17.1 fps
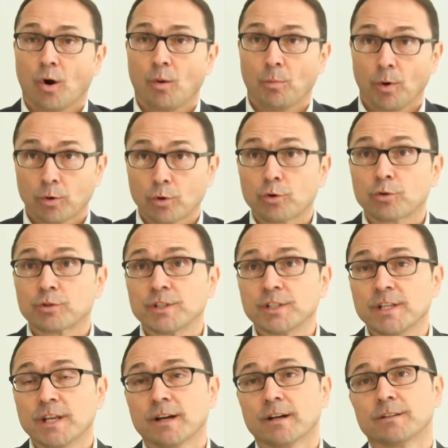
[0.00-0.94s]
banque au
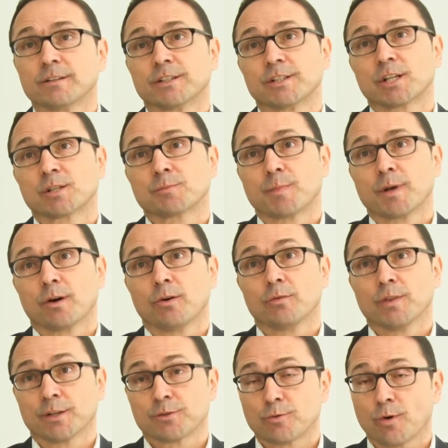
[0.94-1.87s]
quotidien, des experts
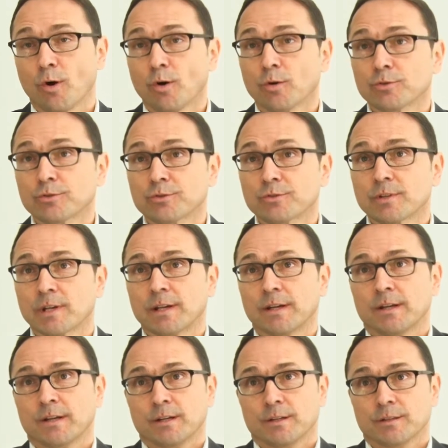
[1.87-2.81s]
en assurance,
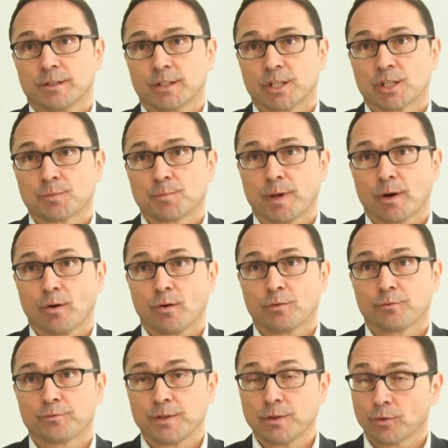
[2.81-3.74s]
des experts
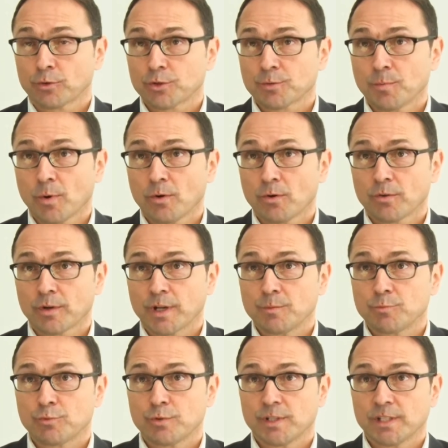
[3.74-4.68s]
en financement
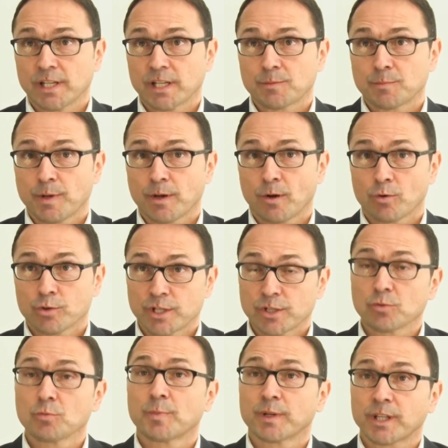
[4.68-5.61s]
et puis des experts en
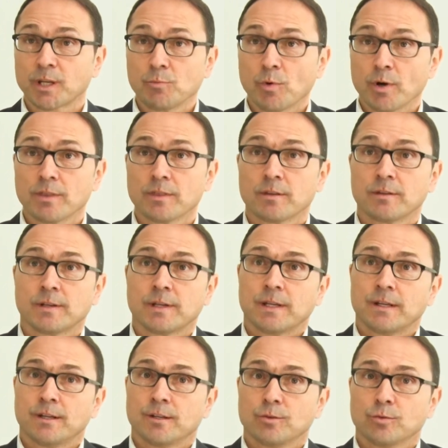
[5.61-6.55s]
gestion de patrimoine.
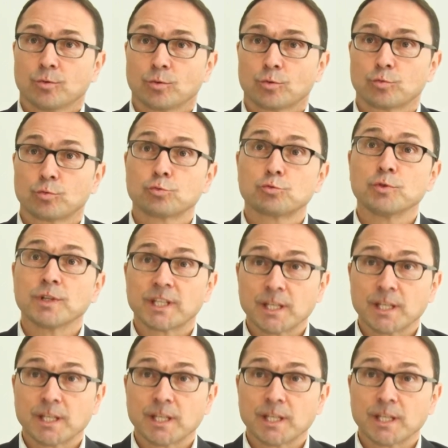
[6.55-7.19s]
Donc, toute une